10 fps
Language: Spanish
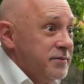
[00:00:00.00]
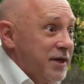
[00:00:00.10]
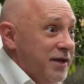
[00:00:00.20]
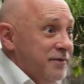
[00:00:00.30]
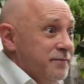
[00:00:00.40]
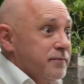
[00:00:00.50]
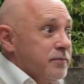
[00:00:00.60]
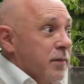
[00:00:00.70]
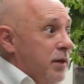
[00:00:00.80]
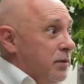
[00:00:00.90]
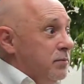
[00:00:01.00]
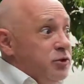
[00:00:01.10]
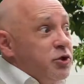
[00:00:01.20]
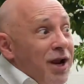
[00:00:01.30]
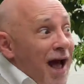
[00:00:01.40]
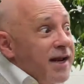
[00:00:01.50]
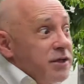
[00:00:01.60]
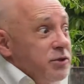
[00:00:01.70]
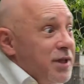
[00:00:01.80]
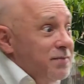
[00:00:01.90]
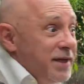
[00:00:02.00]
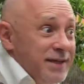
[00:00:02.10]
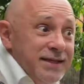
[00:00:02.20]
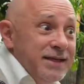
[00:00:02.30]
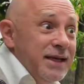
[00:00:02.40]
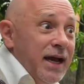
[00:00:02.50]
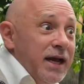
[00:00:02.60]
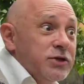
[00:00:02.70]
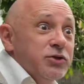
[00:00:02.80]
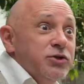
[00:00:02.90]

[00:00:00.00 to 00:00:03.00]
Mm, George Harrison también decía eso,